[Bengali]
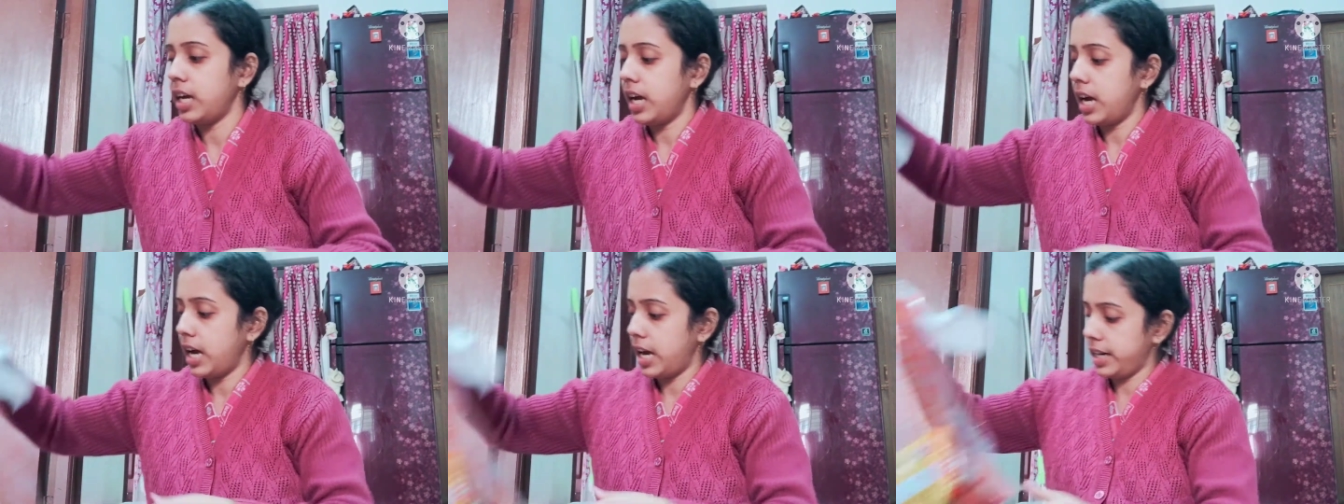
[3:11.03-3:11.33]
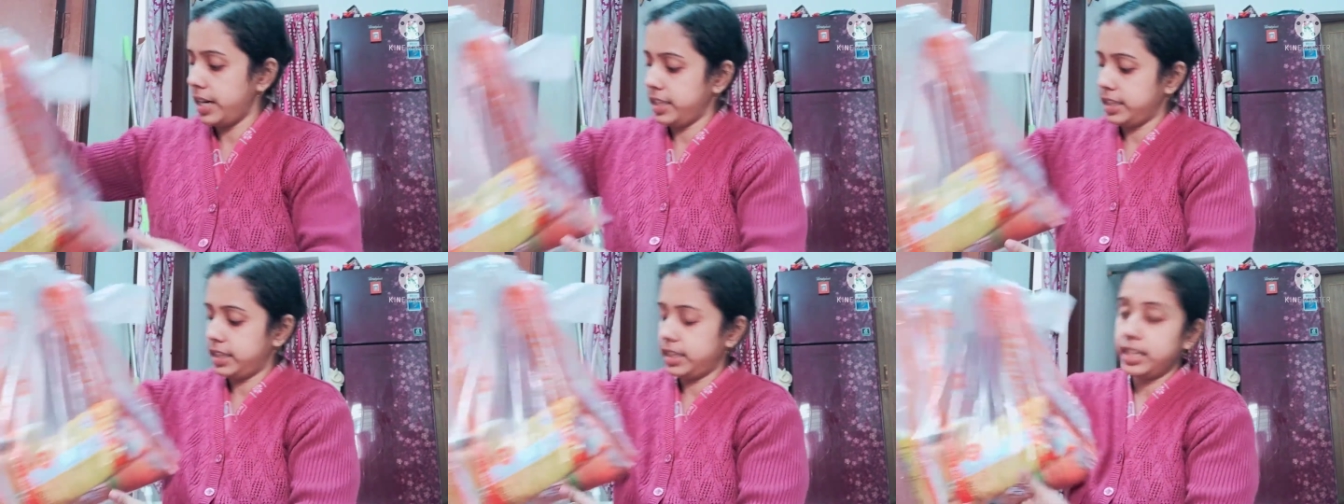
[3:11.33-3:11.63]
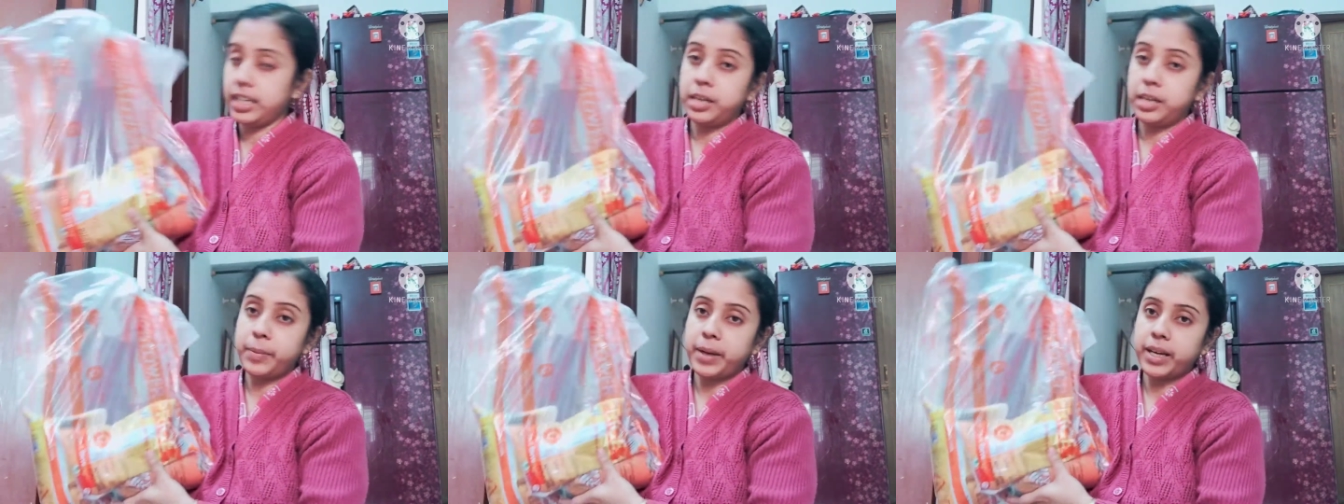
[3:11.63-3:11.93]
আর
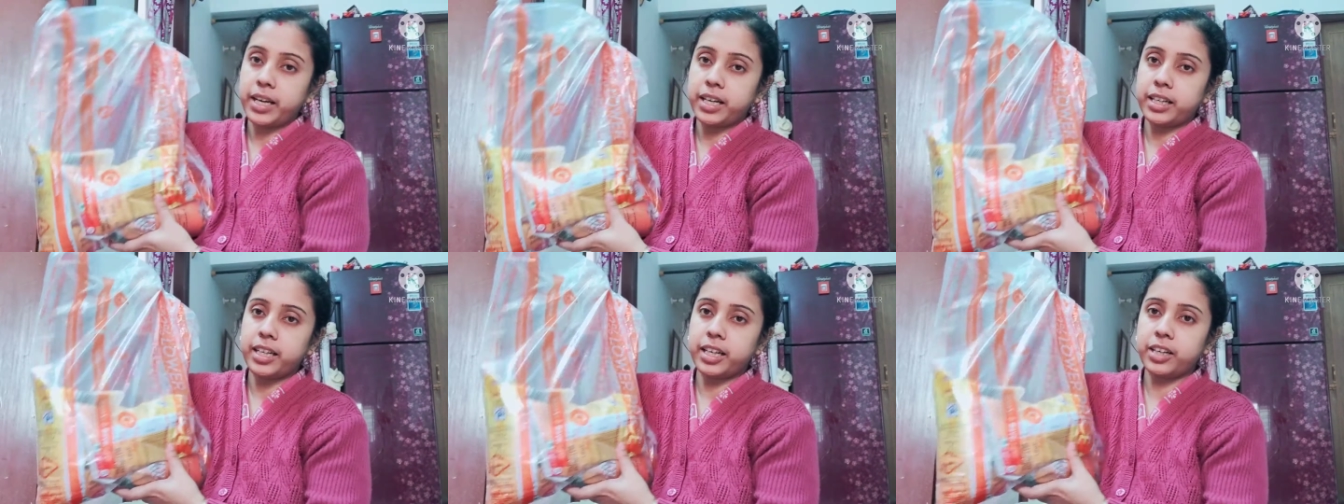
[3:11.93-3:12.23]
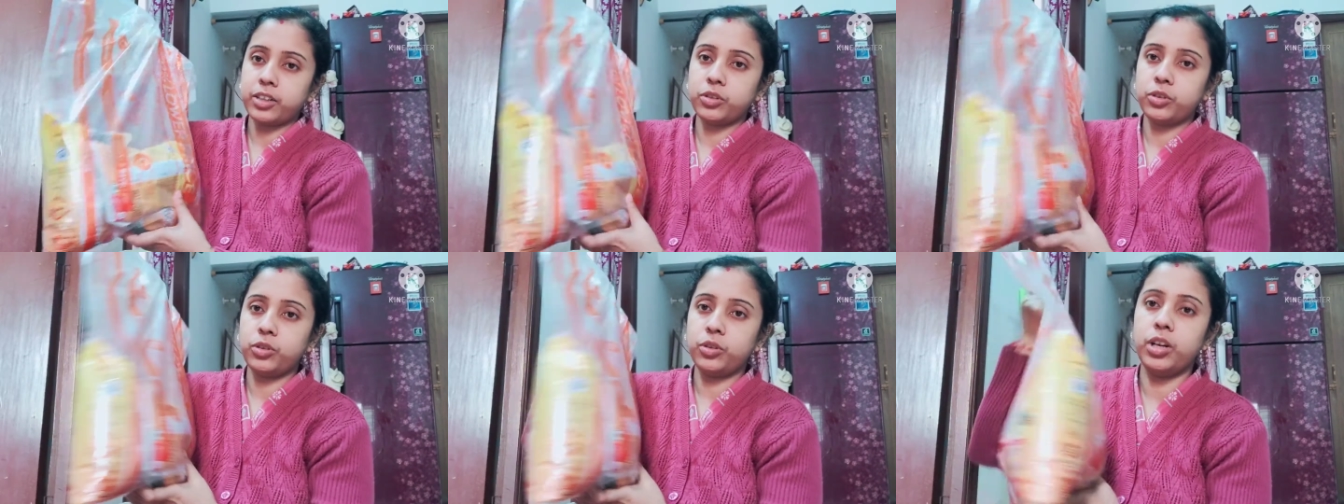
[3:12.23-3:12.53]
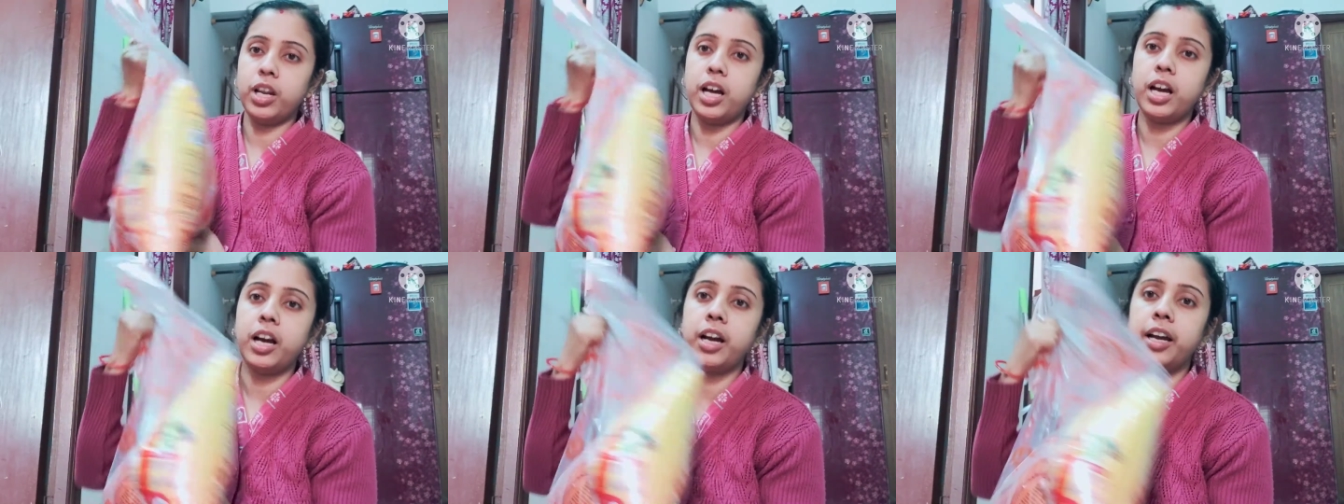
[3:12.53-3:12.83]
তেলের প্যাকেটটা এখনো
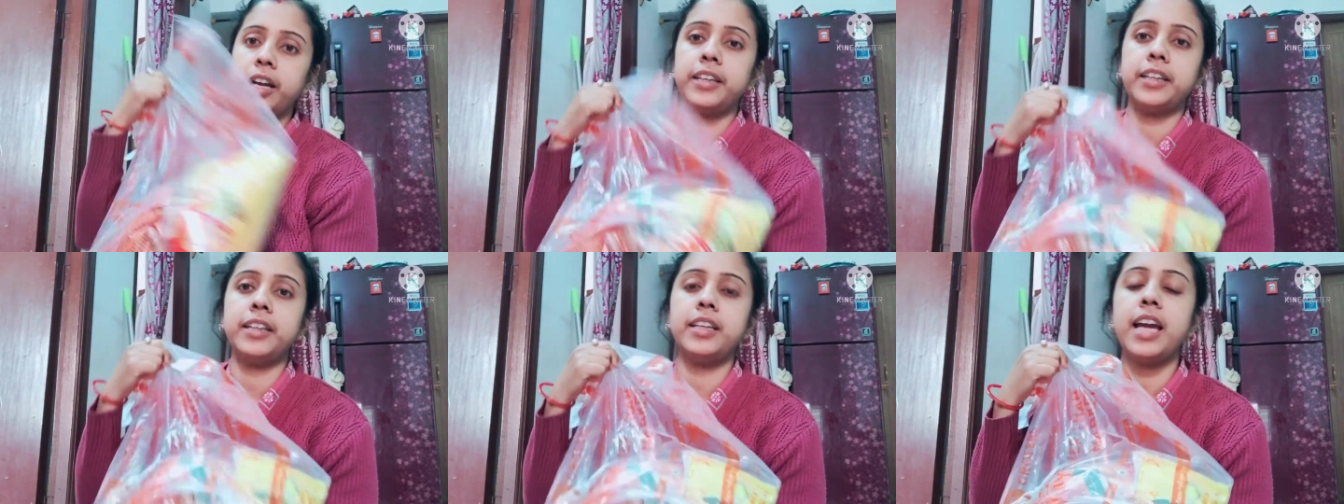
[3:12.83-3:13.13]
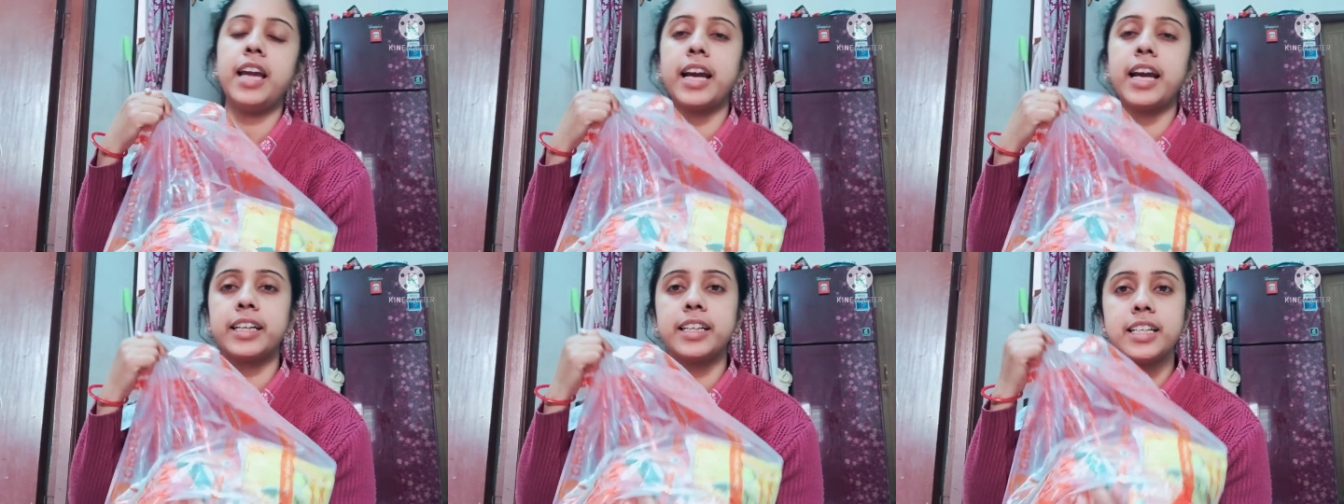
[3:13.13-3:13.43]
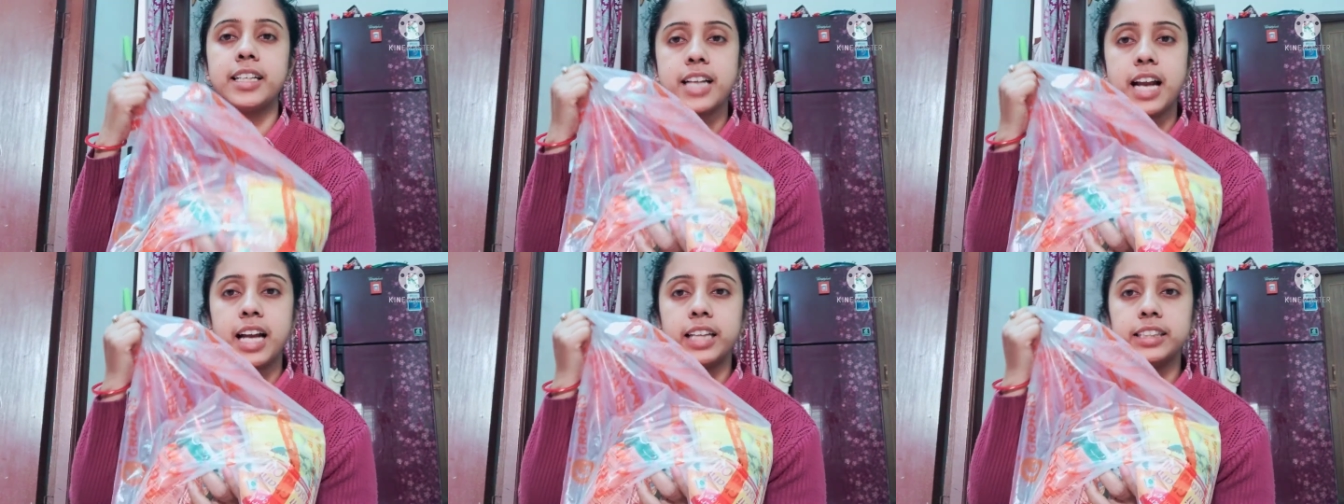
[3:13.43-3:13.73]
খোলা হয়নি একটা
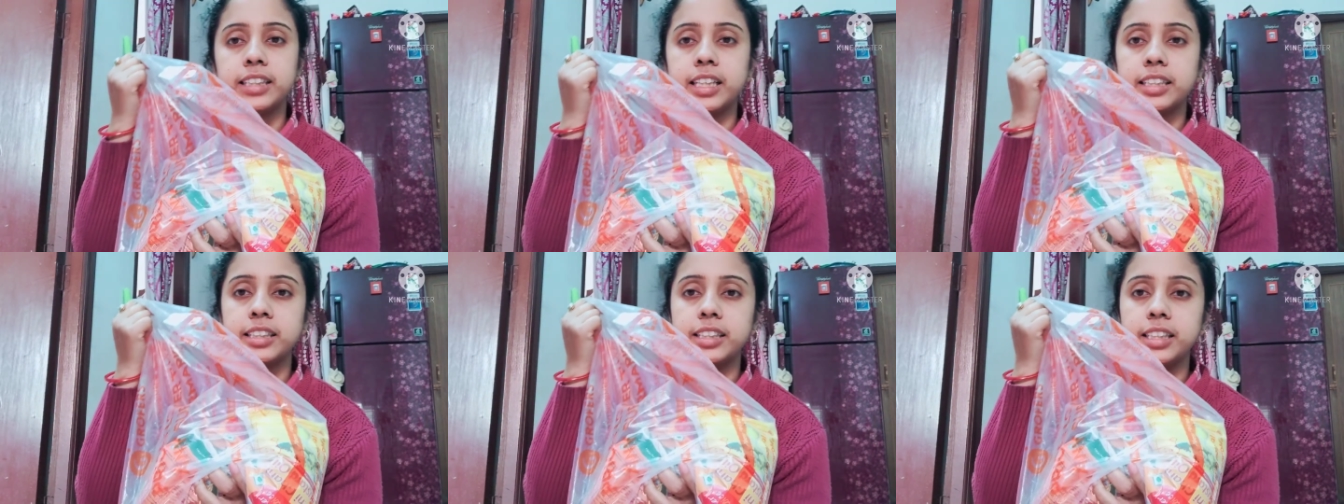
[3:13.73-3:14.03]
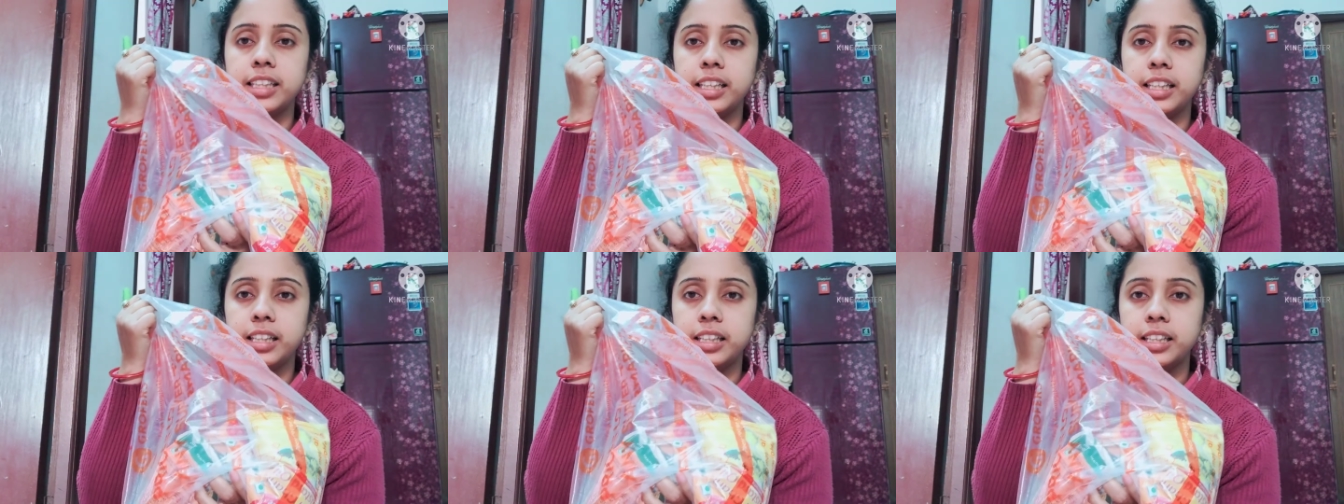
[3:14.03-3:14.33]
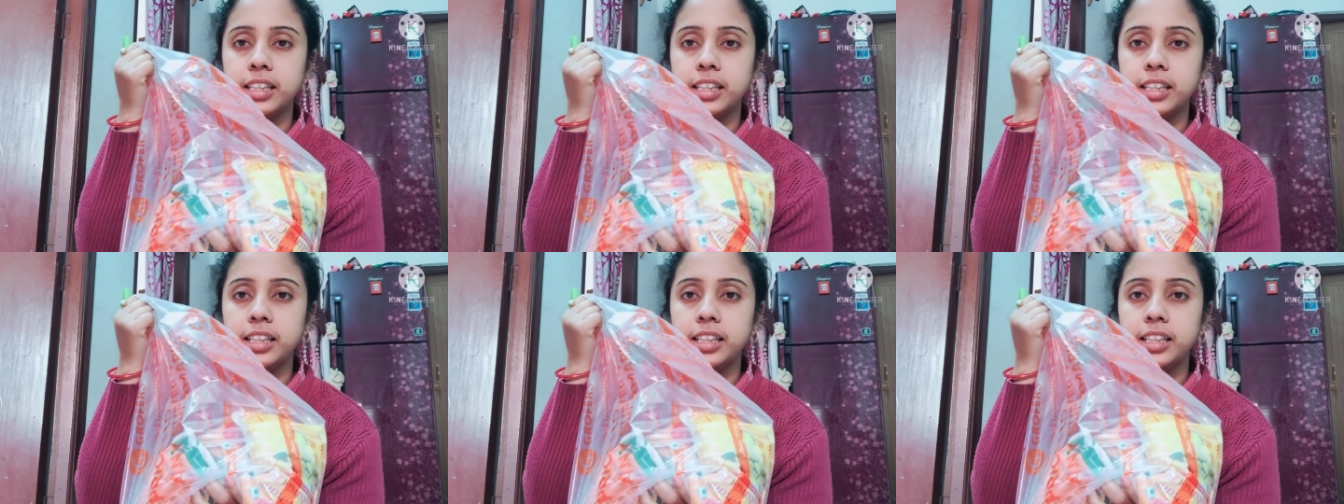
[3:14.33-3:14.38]
সাদা তেল